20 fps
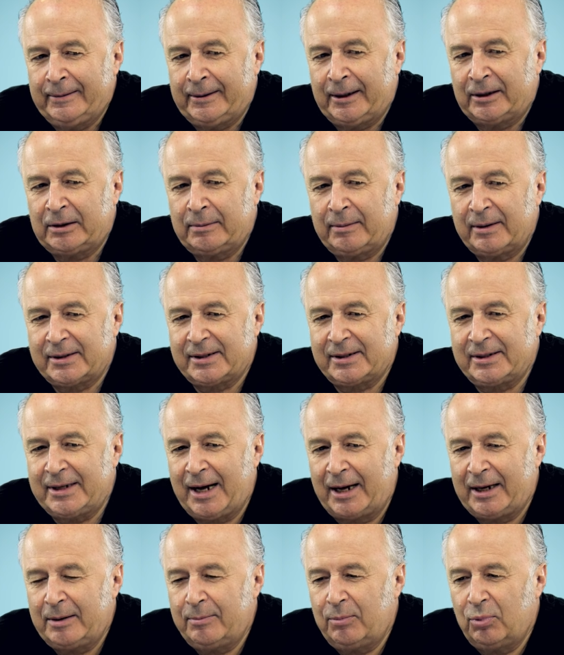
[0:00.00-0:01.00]
natomiast
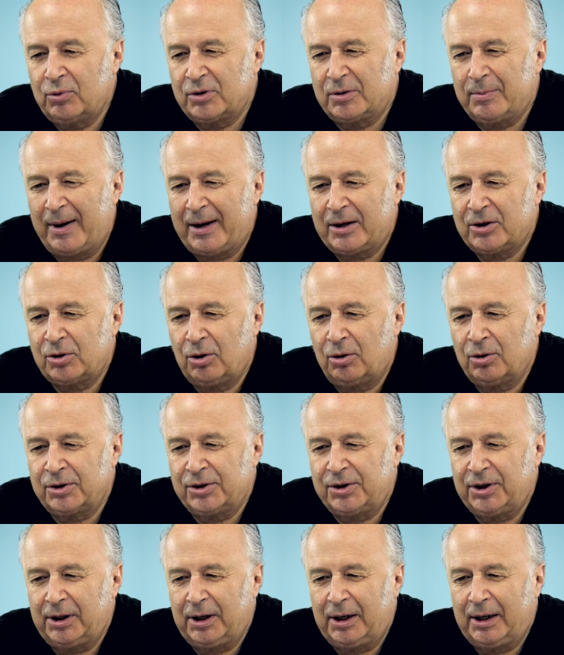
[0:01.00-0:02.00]
znany był z bardzo
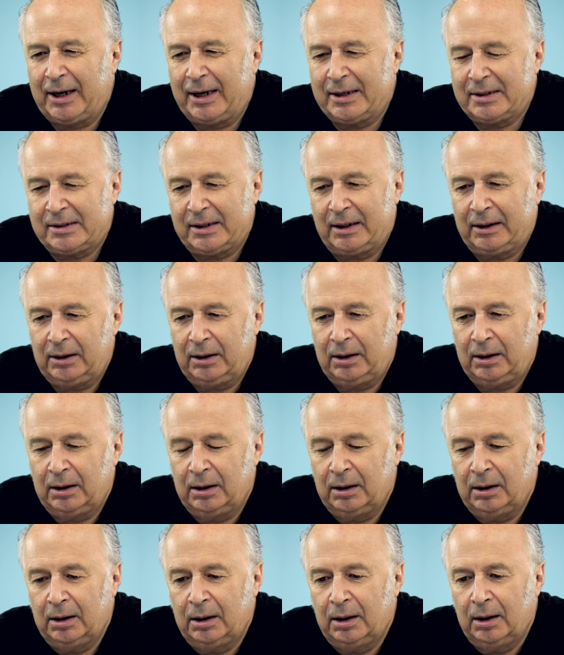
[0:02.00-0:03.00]
ostrych kazań
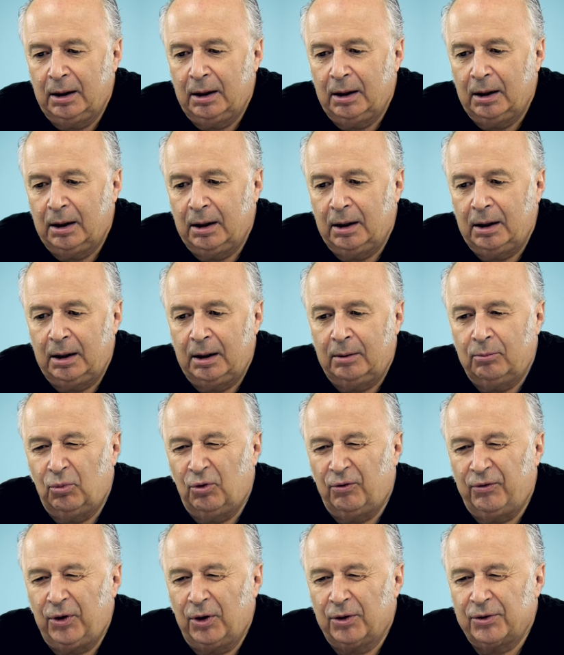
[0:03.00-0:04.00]
e,
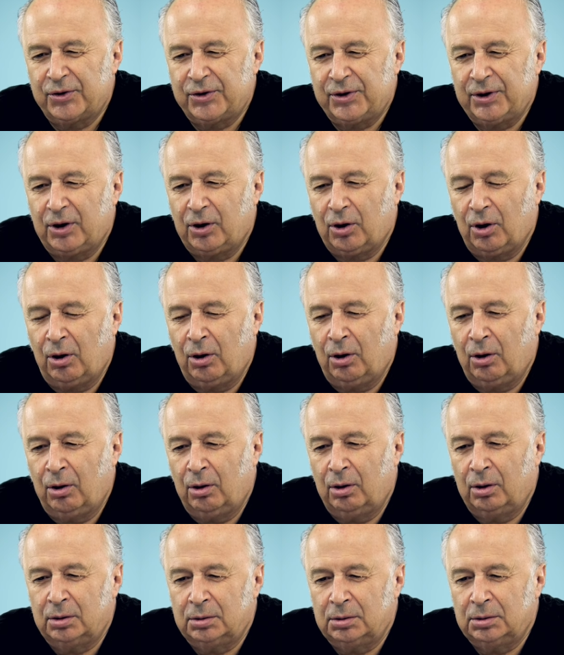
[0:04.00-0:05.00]
mówiących
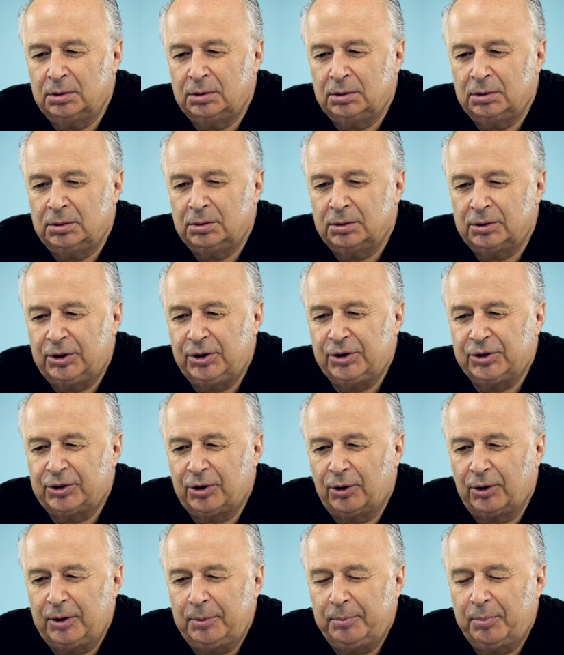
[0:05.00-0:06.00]
o e, e,
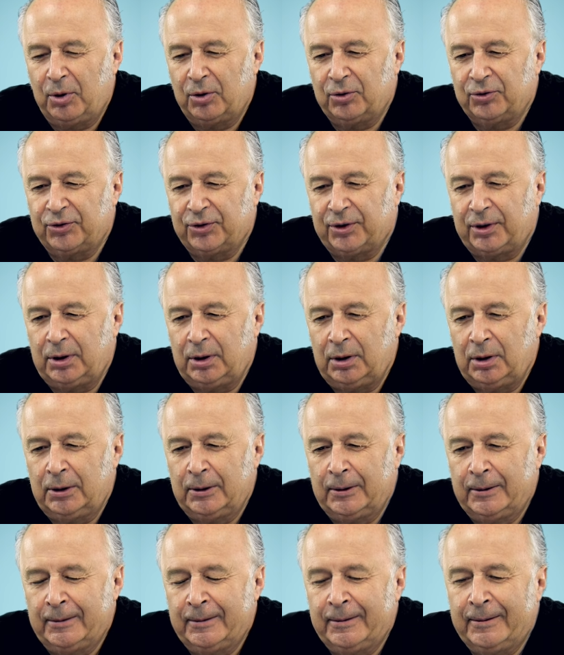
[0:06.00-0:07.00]
historii Polski.